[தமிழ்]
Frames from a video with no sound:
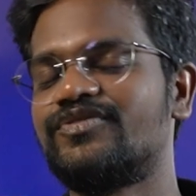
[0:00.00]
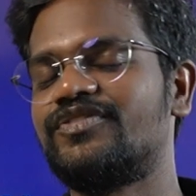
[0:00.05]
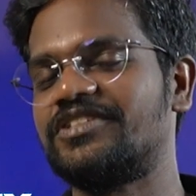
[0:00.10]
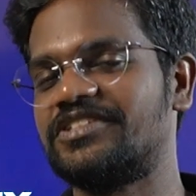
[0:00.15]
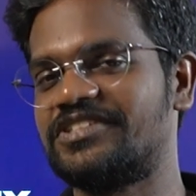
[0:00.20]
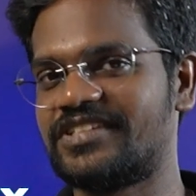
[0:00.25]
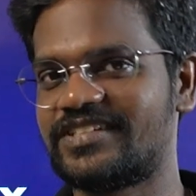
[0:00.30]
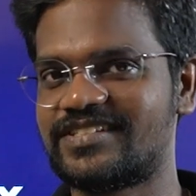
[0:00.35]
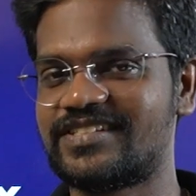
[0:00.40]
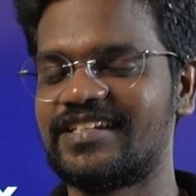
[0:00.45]

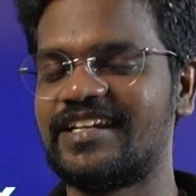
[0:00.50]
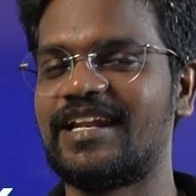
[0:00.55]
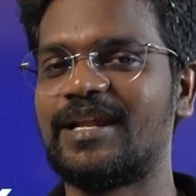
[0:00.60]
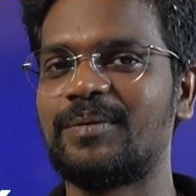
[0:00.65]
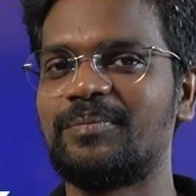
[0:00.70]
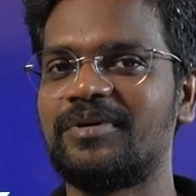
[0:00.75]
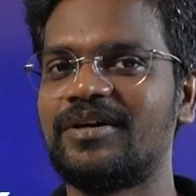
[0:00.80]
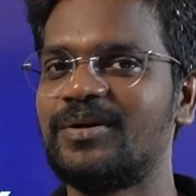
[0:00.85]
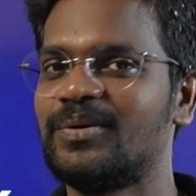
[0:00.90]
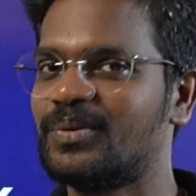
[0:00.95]
physics
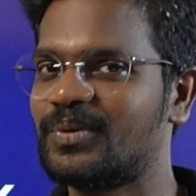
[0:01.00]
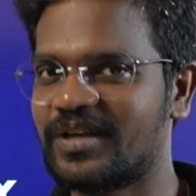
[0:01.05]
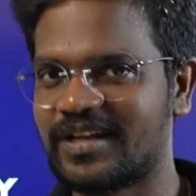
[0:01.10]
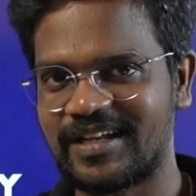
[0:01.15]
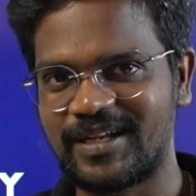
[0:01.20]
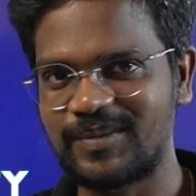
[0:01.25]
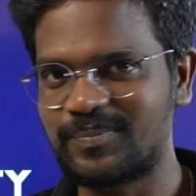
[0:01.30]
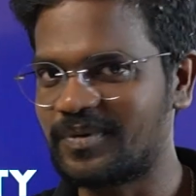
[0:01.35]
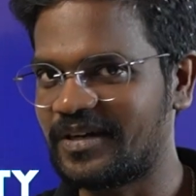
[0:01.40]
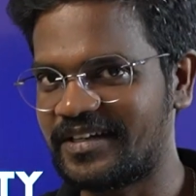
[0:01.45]
இல்லாமல்
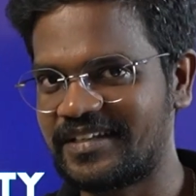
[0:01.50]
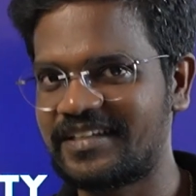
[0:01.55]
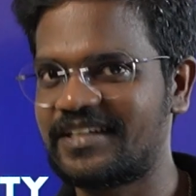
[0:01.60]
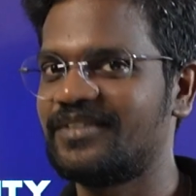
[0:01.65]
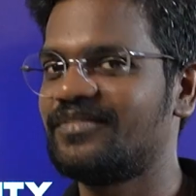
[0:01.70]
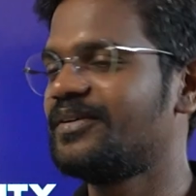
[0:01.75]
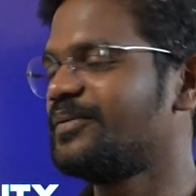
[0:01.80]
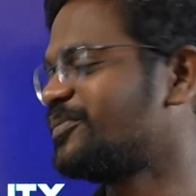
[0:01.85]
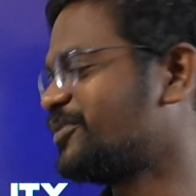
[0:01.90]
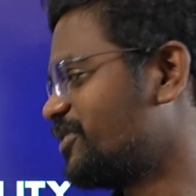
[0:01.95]
உங்களால்
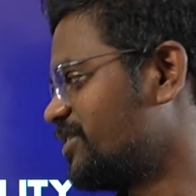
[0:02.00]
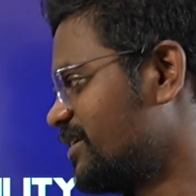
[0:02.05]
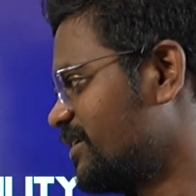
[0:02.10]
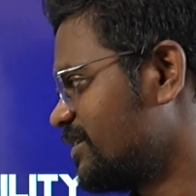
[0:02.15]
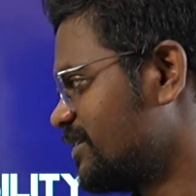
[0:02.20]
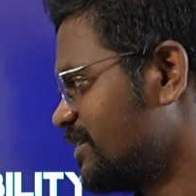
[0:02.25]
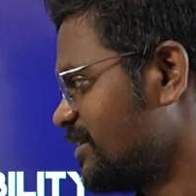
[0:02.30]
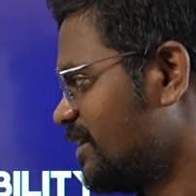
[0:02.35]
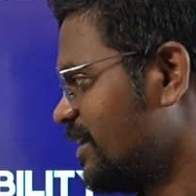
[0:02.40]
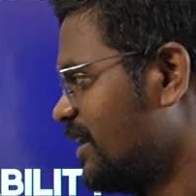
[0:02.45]
படிக்கவே
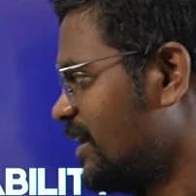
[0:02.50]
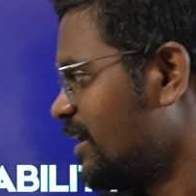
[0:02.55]
முடியாது